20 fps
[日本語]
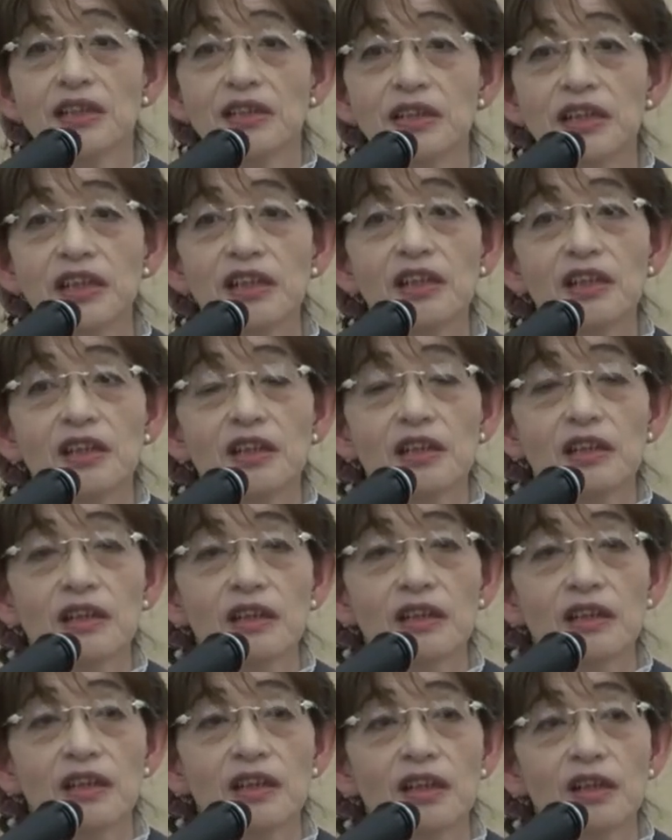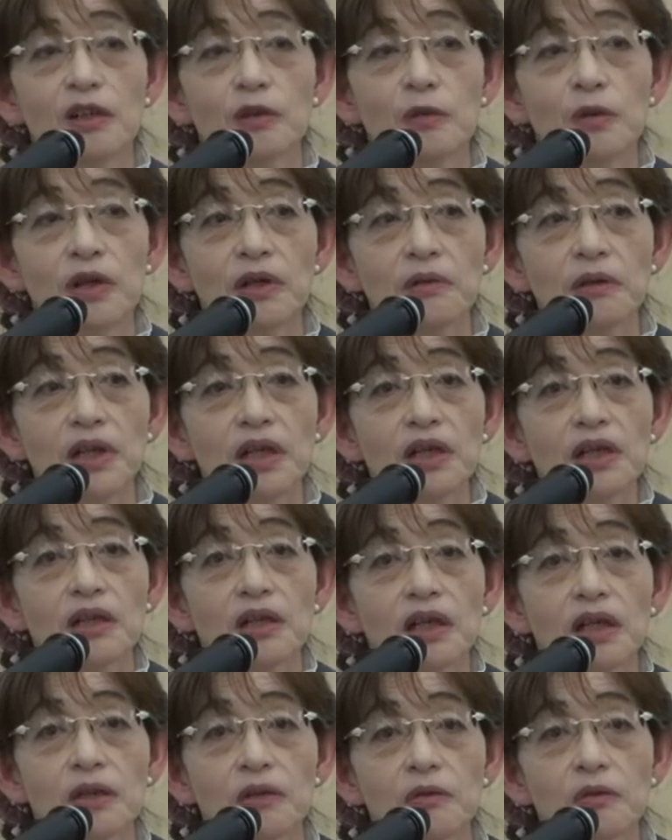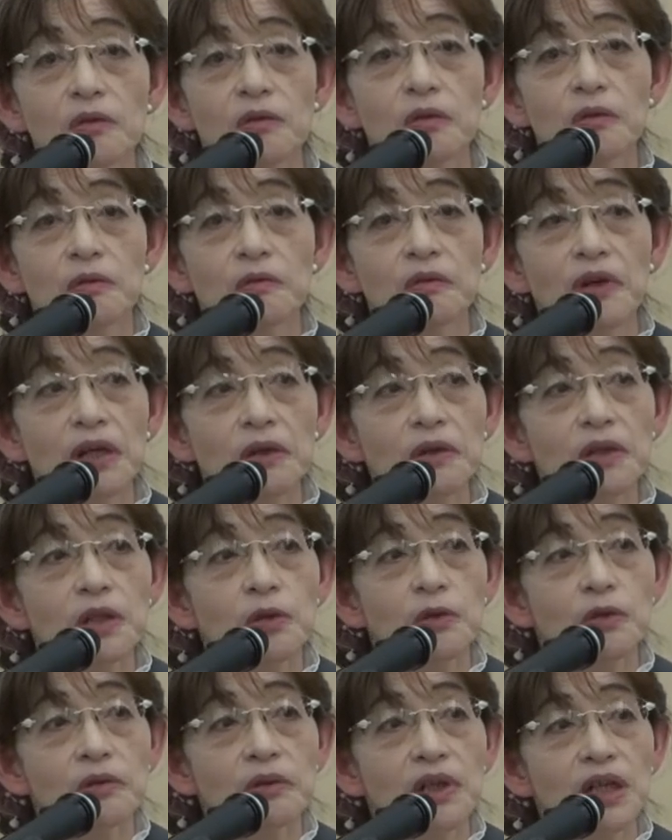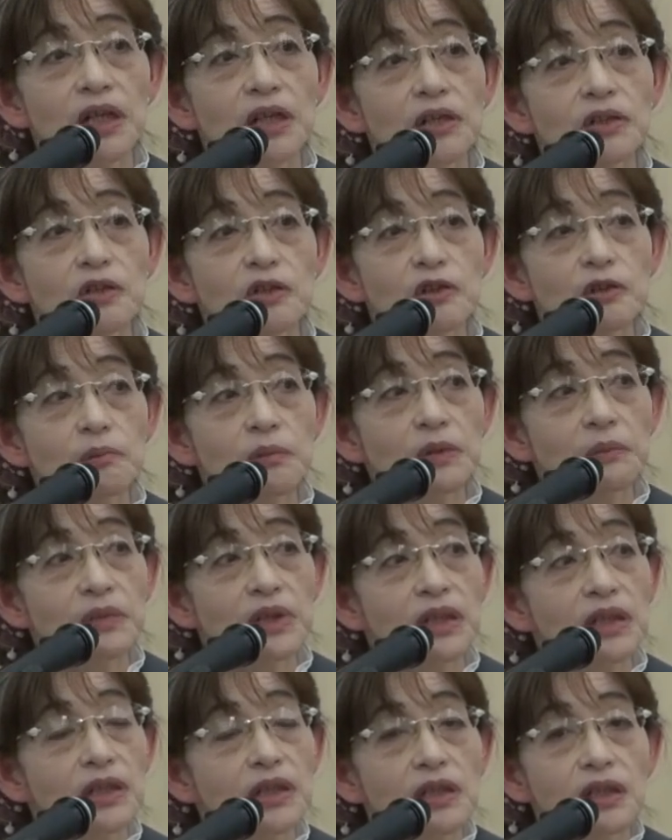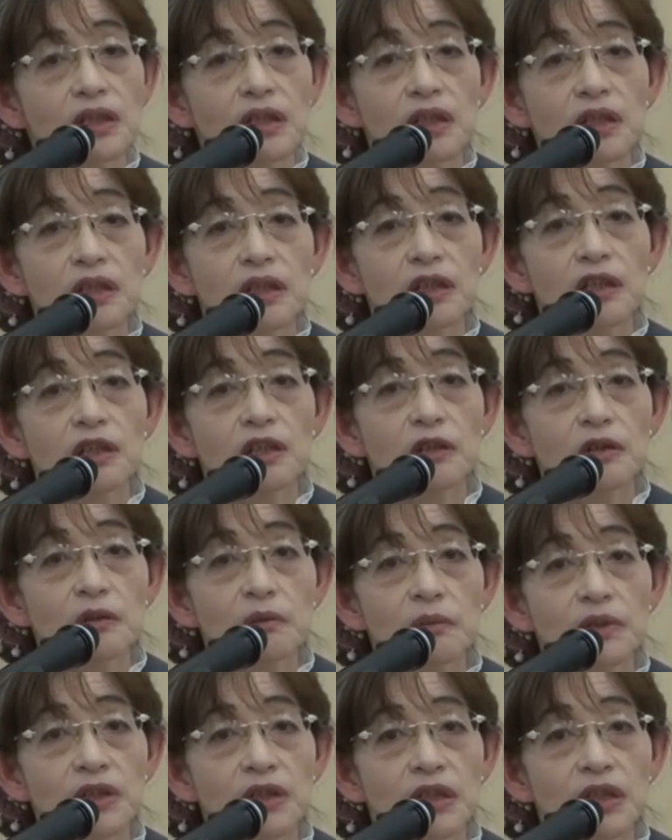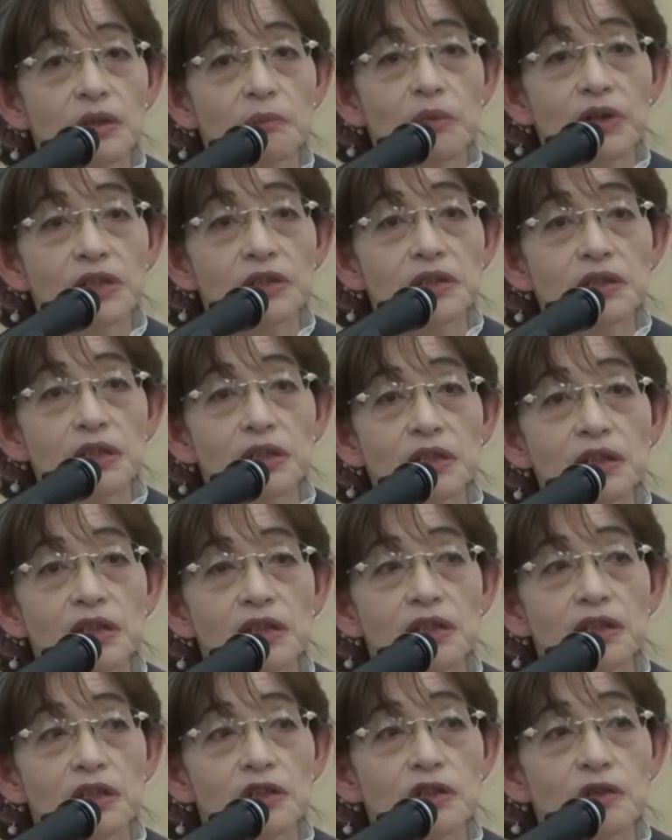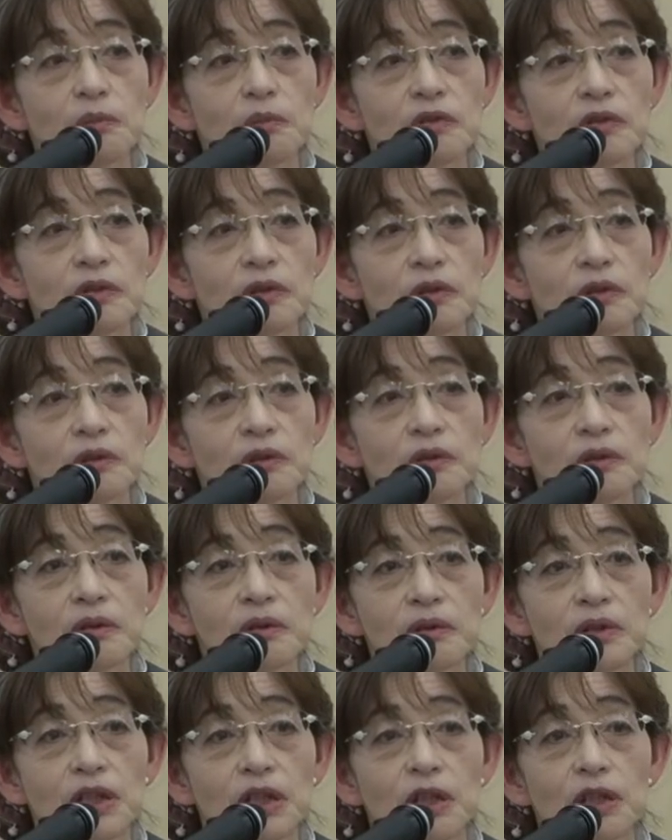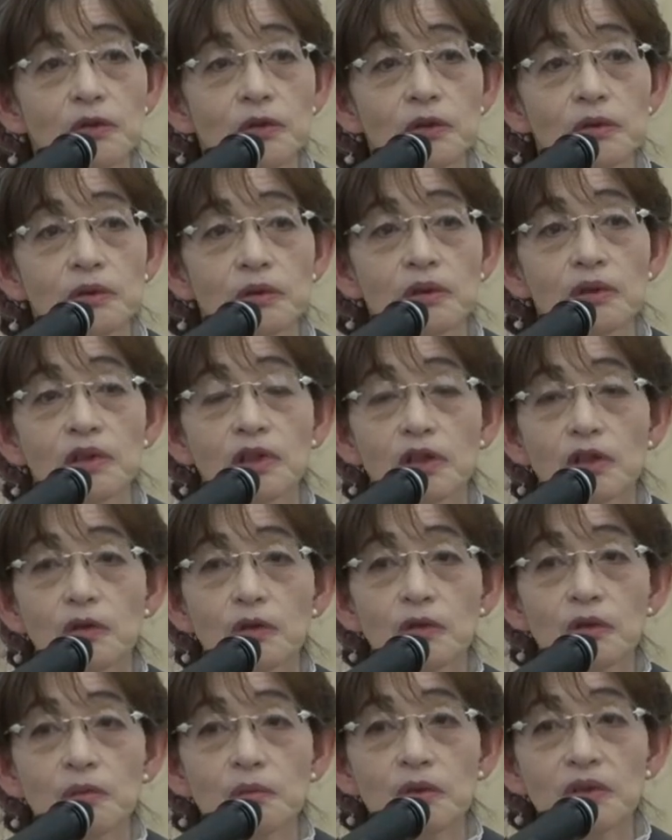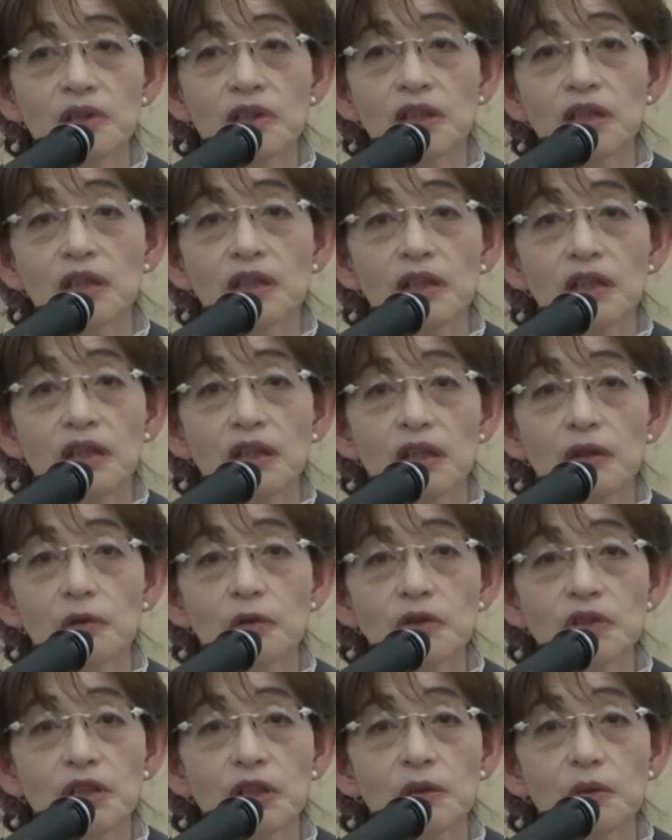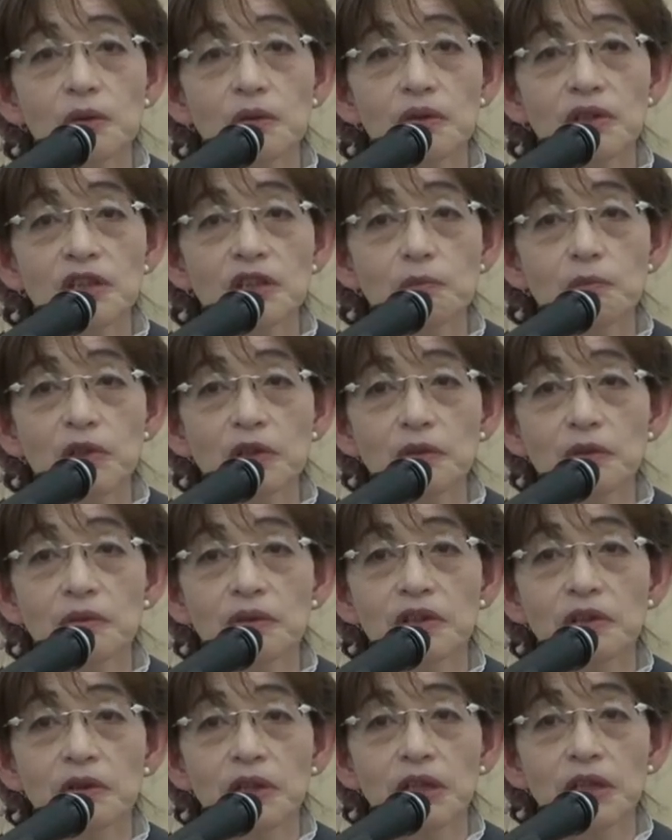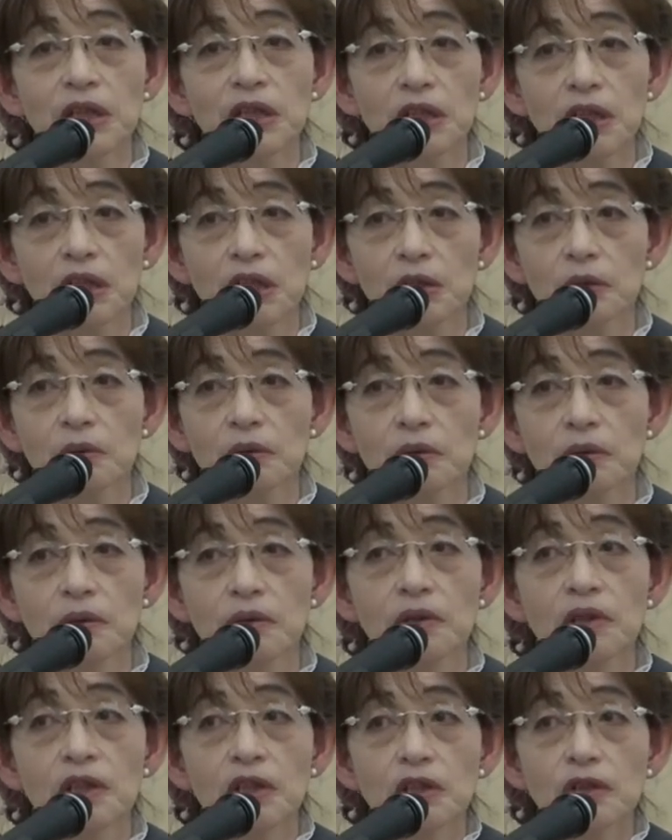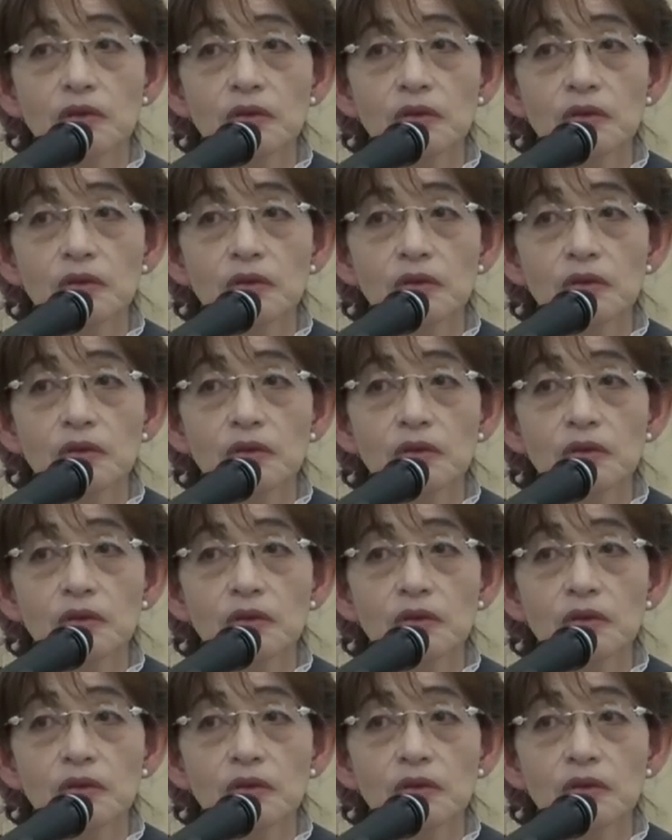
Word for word: で、えー、これは、あの、悪いことがそのまま、えー、生き延びびて罰されないで済むというようなことを子供に、え教え込んでしまうのではないかという、